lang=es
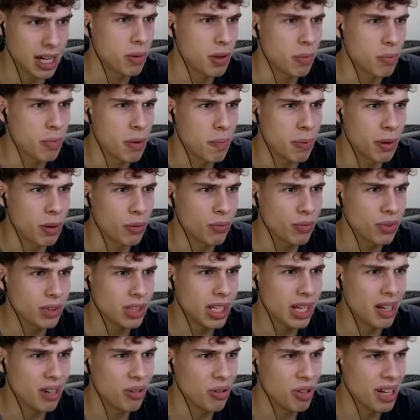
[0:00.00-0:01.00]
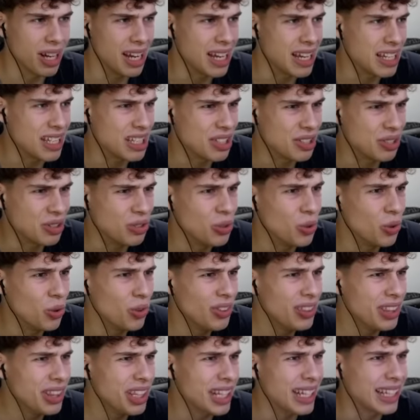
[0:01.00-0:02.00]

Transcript: Pero mi pregunta ahora es, ¿dónde